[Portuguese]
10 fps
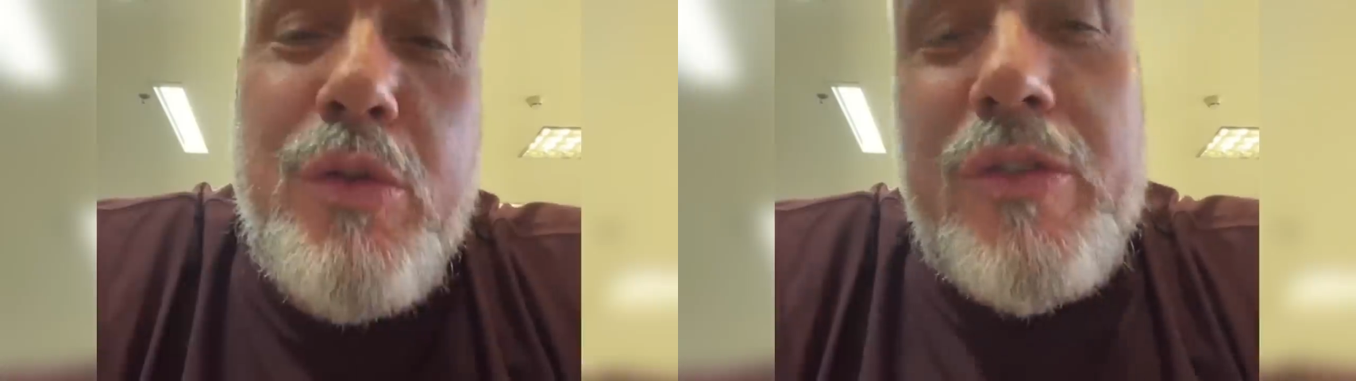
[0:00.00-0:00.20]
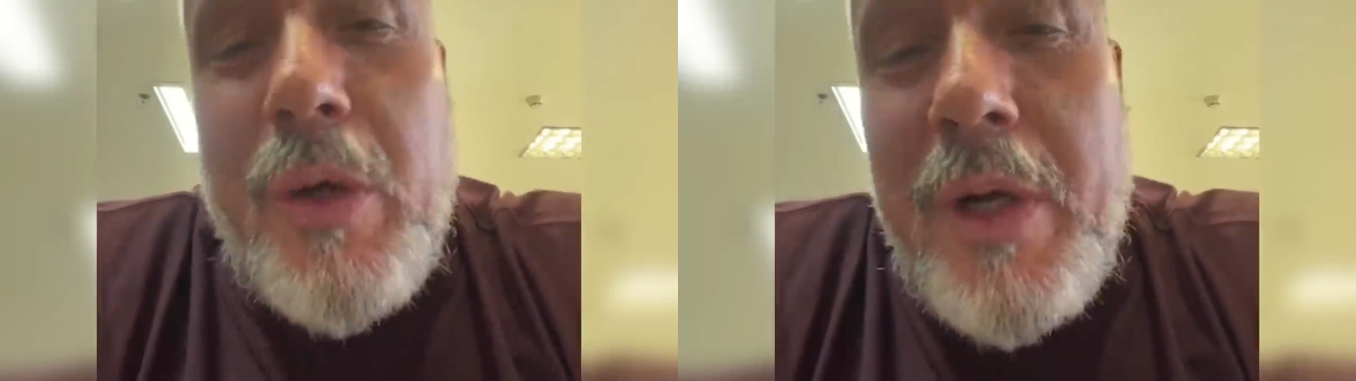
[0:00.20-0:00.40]

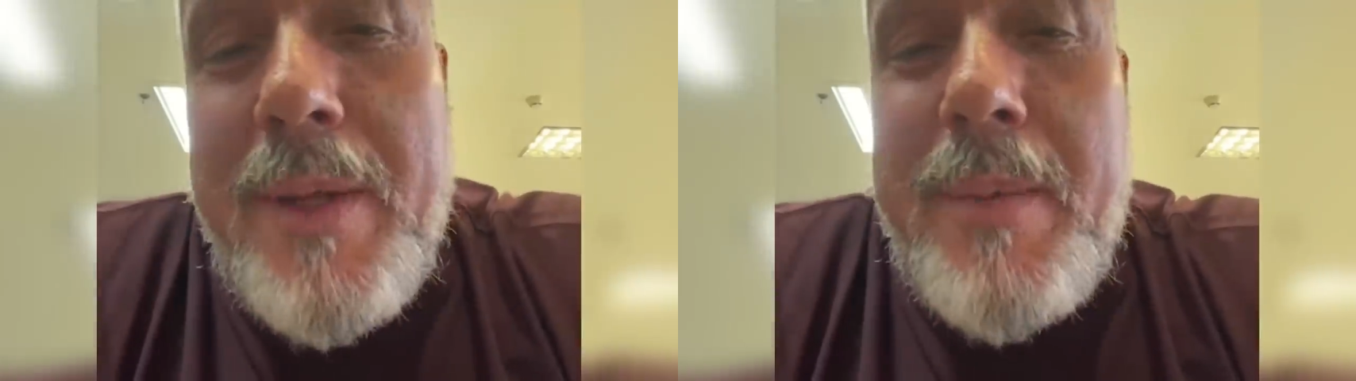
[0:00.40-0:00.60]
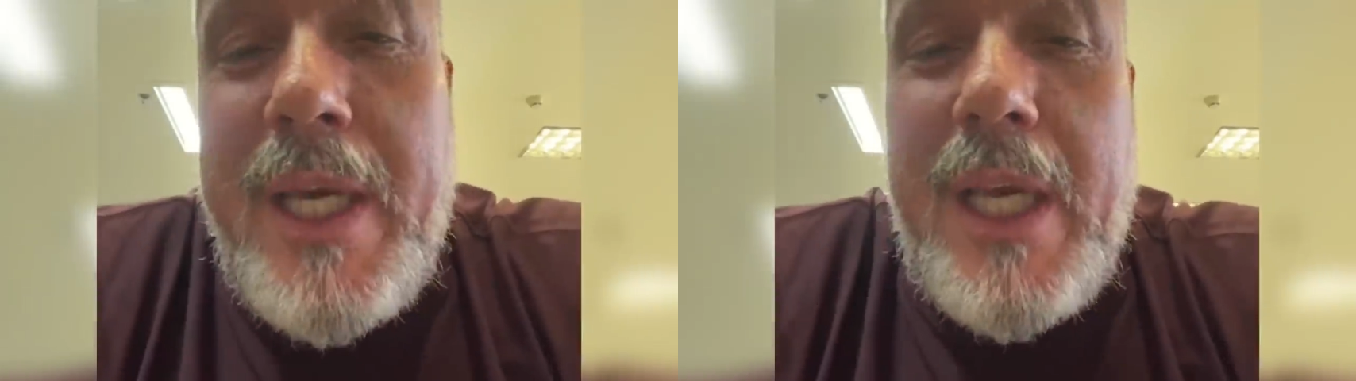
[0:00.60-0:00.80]
no seu
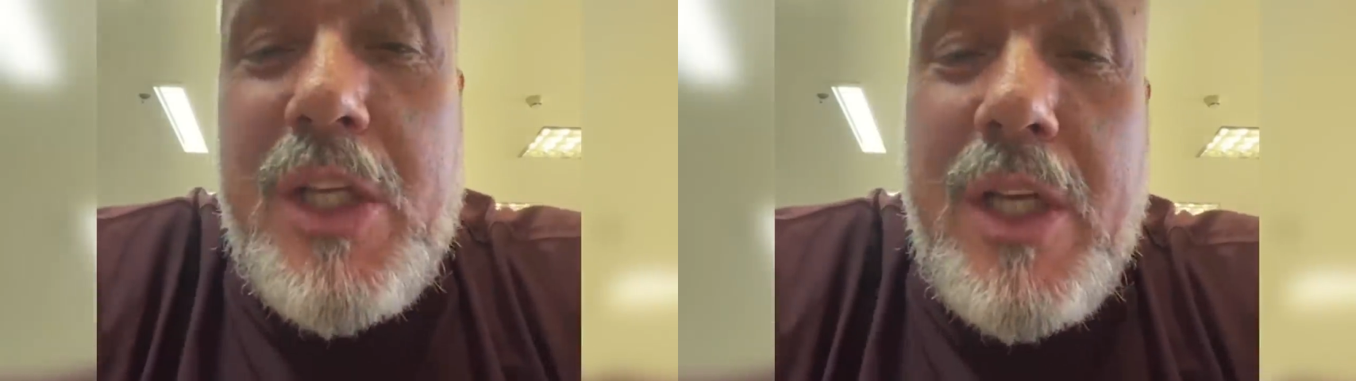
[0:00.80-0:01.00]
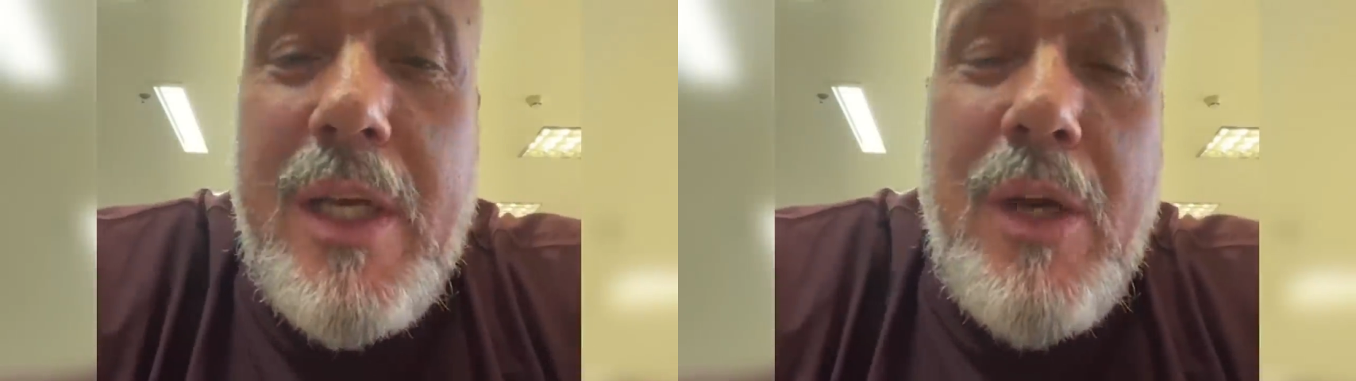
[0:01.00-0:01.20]

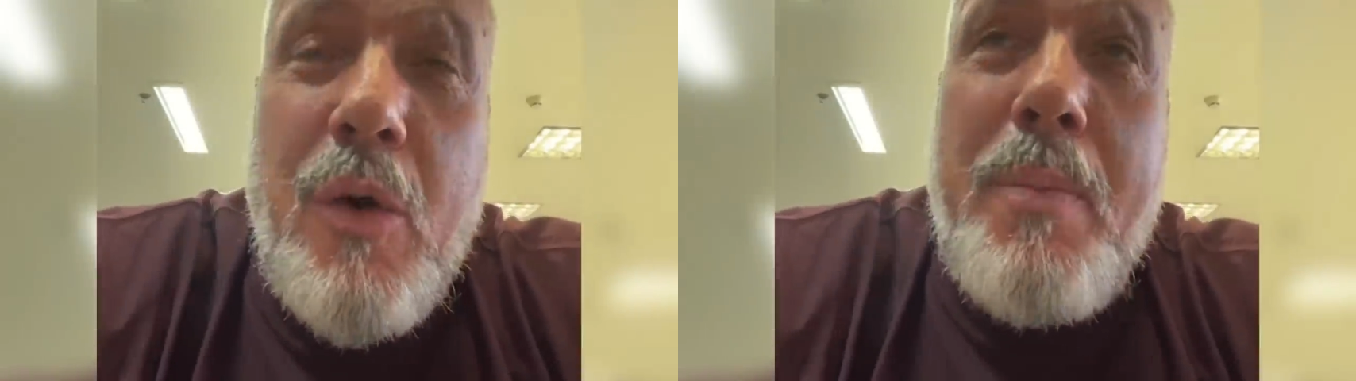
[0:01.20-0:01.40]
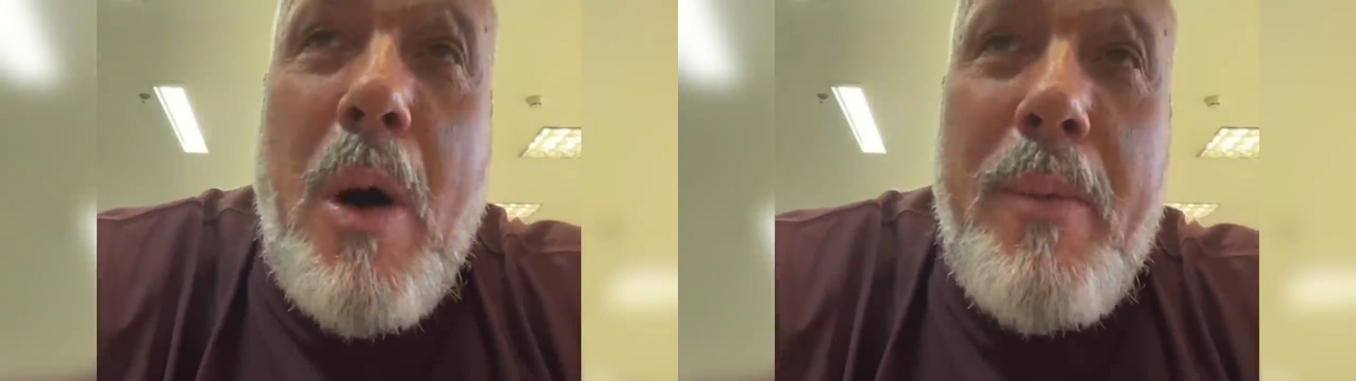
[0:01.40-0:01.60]
limite,
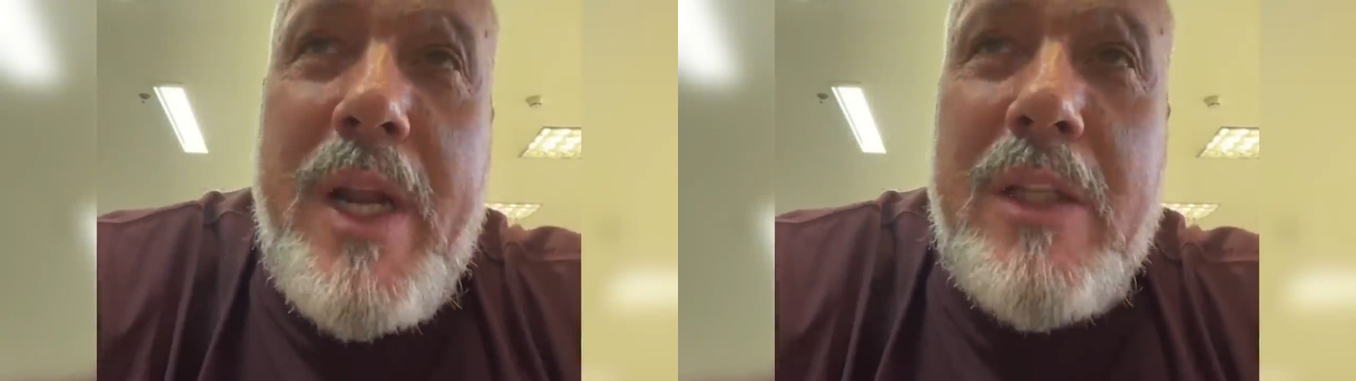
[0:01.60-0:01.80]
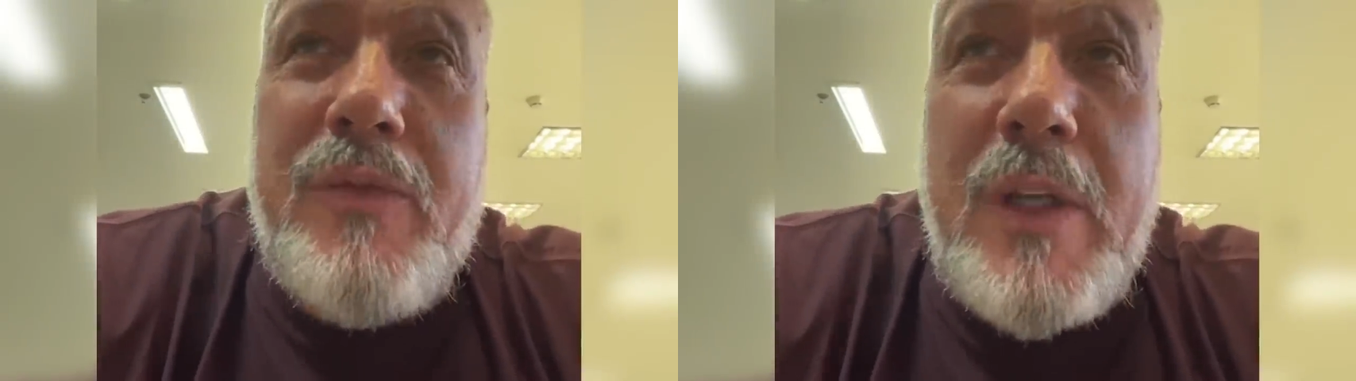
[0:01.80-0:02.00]
o Palmeiras